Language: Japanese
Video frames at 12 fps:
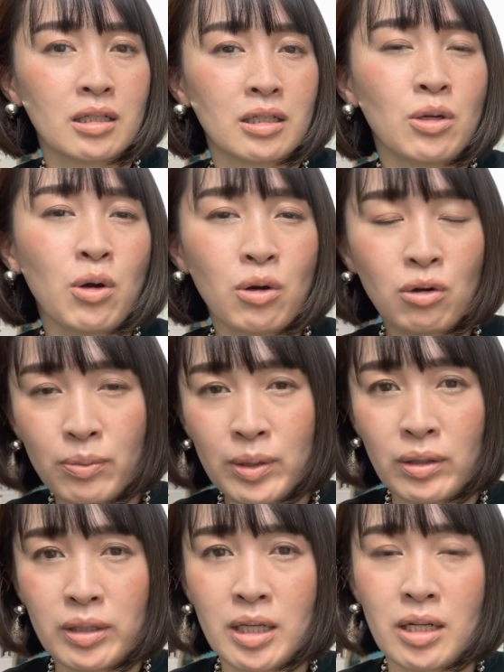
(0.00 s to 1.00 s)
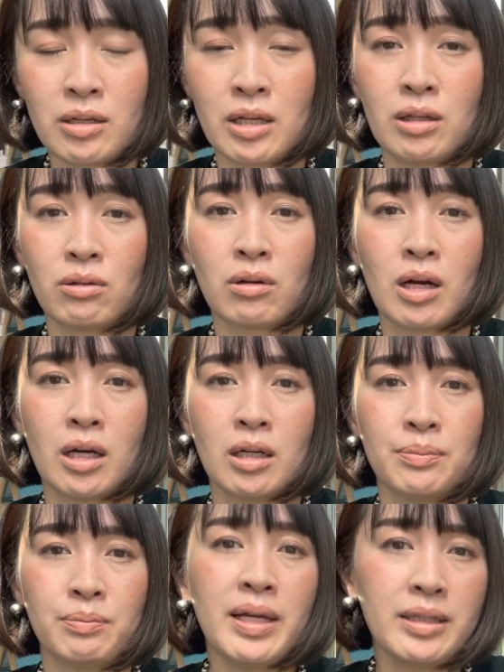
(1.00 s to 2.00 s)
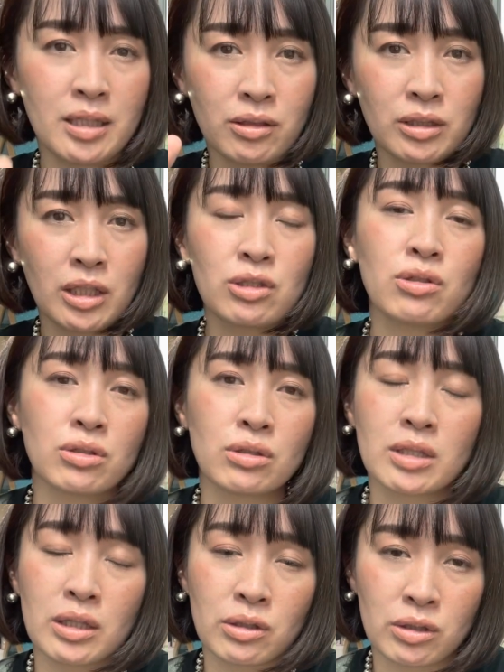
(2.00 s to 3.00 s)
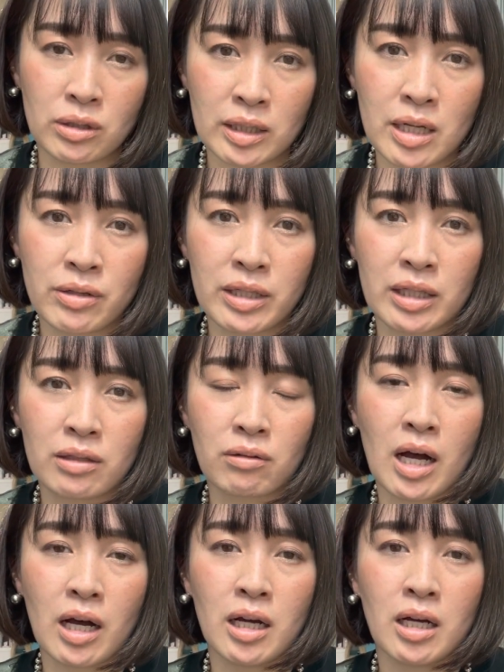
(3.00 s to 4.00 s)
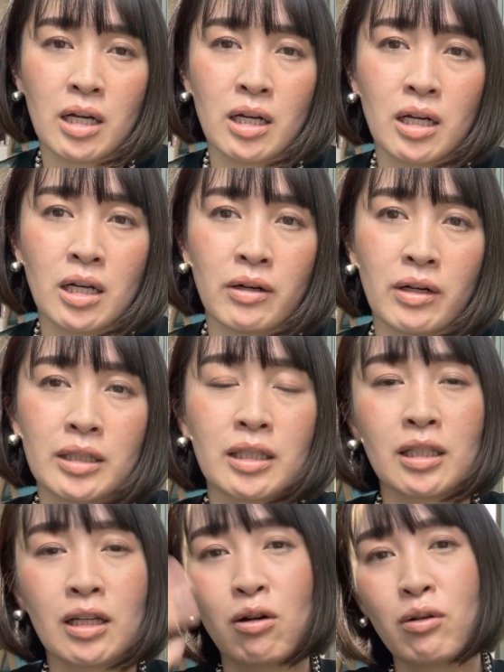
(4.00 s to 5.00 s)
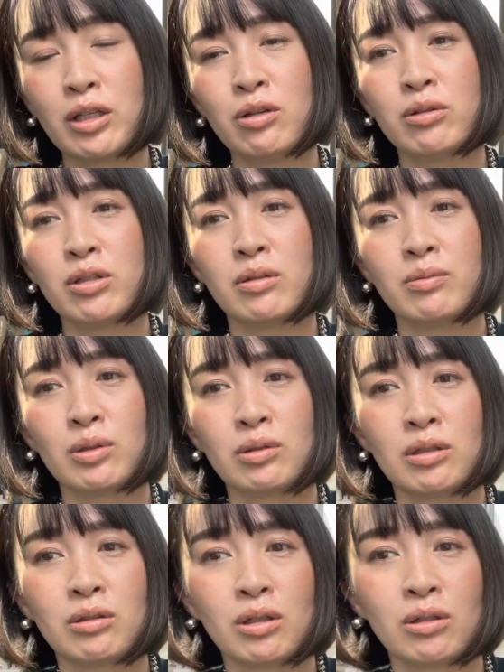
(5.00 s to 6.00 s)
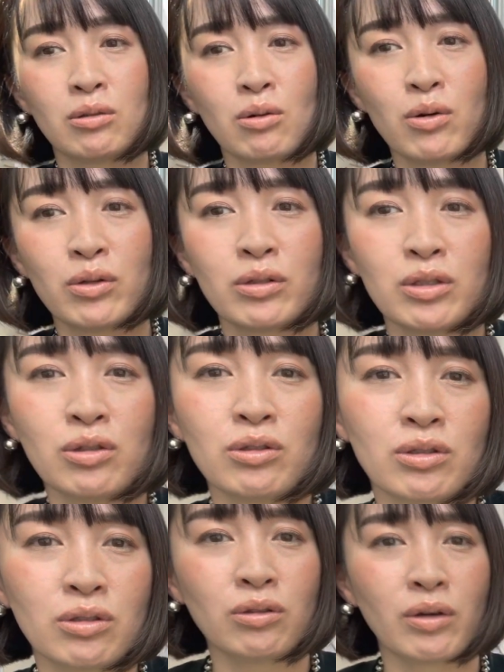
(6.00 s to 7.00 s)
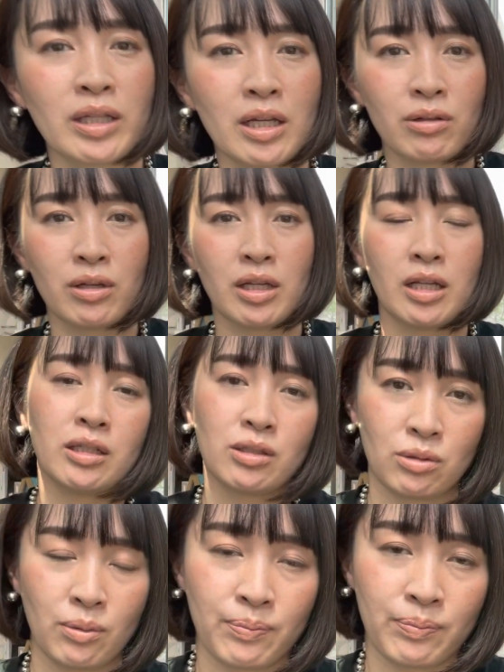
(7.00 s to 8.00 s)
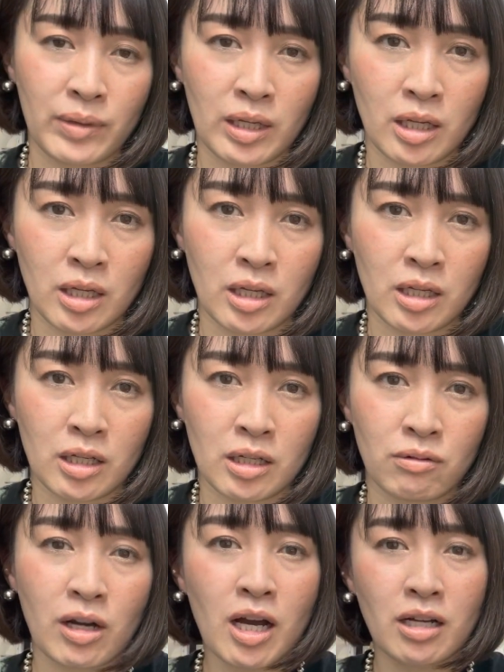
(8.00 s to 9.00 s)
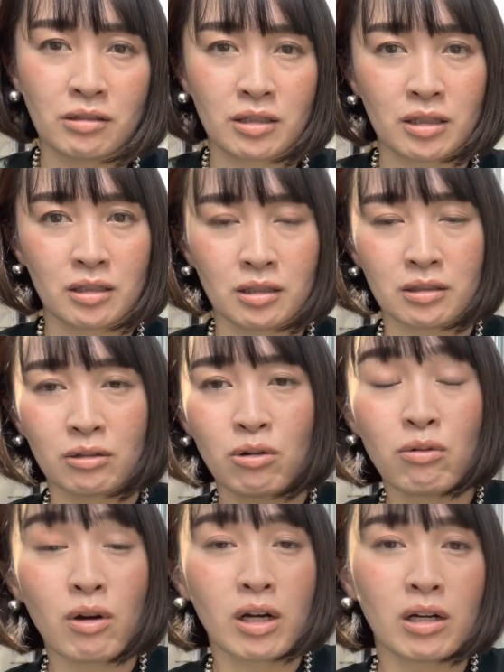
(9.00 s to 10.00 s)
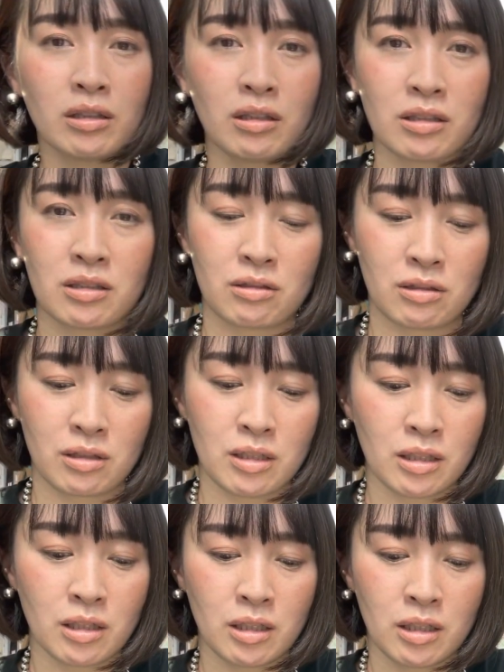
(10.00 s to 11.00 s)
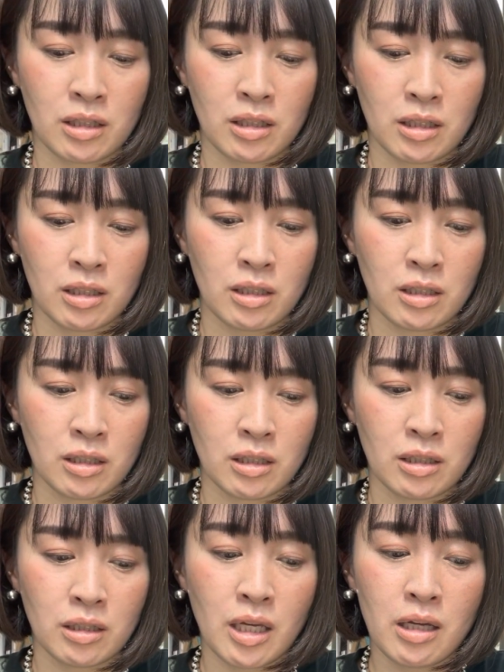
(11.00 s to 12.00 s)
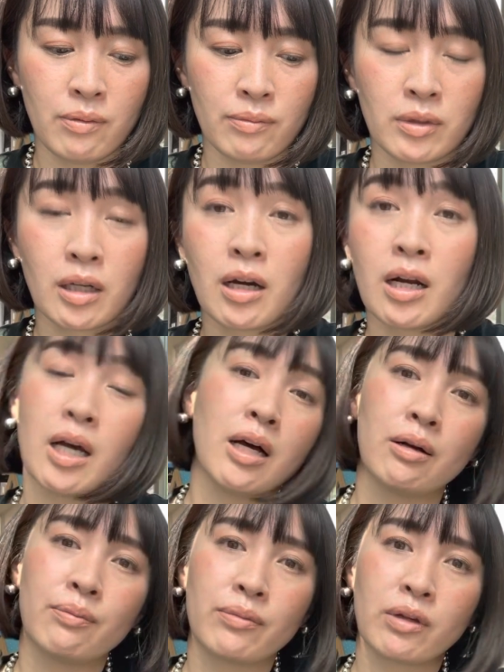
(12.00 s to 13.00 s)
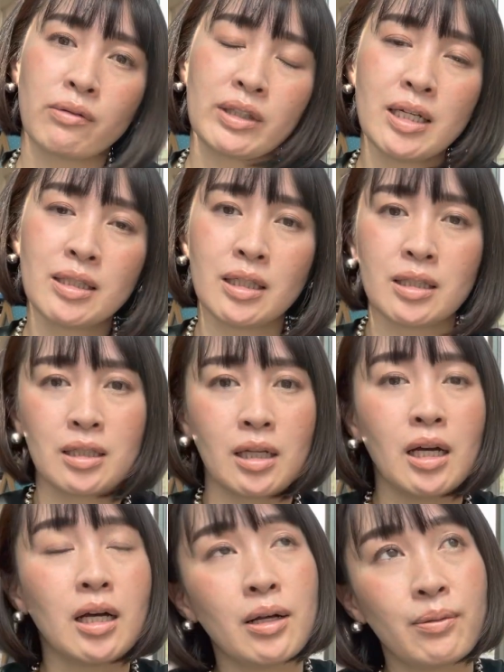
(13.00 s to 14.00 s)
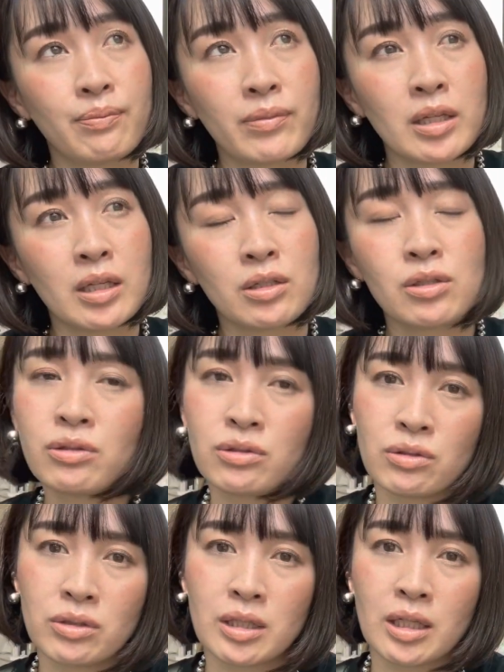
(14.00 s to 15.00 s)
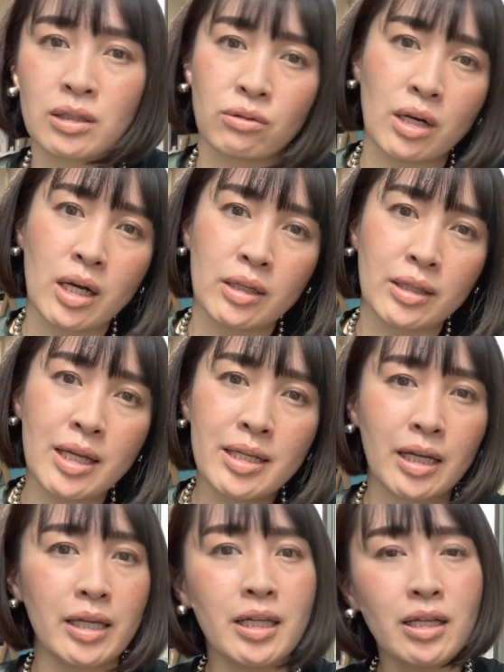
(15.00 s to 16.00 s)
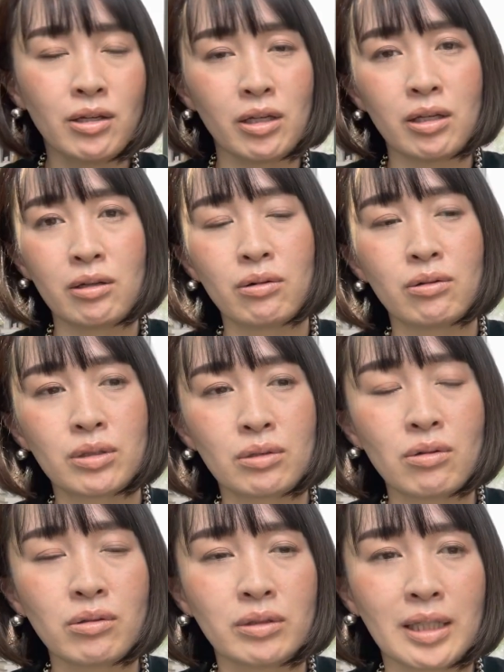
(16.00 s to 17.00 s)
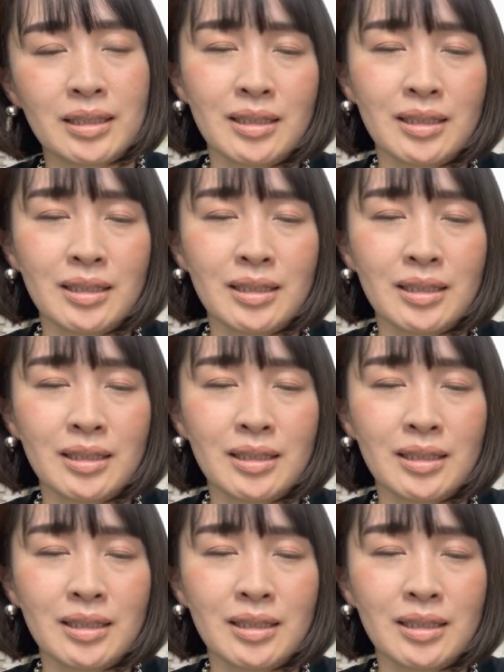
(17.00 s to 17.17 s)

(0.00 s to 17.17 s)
喜びのエネルギーとか、めちゃくちゃ集中した時のエネルギーとか、私がこうやって YouTube 撮ってる時のこういう集中のエネルギーなんですよ。わかるこれわかったんじゃないねだから私たちが集中したりとか何かエネルギーをすごく出し